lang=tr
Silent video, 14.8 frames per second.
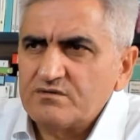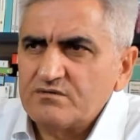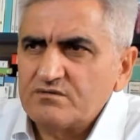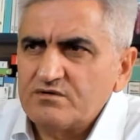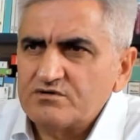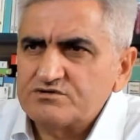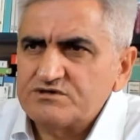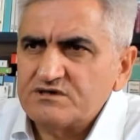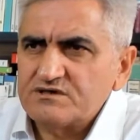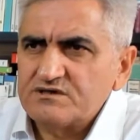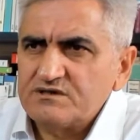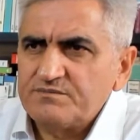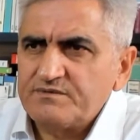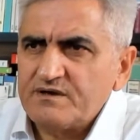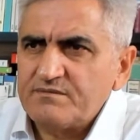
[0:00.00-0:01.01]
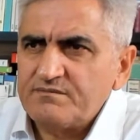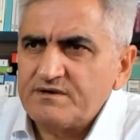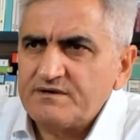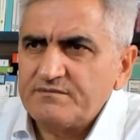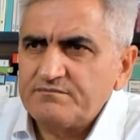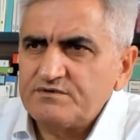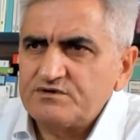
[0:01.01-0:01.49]
Gökçek, İbrahim
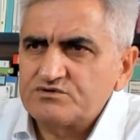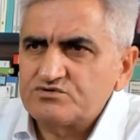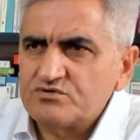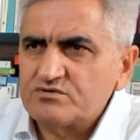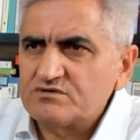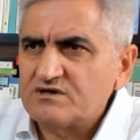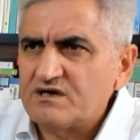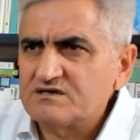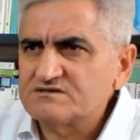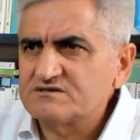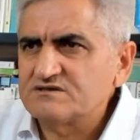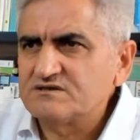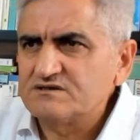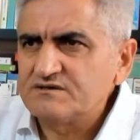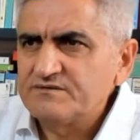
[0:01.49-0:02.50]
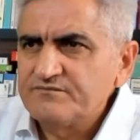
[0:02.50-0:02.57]
Bey'in birçok rahatsızlığı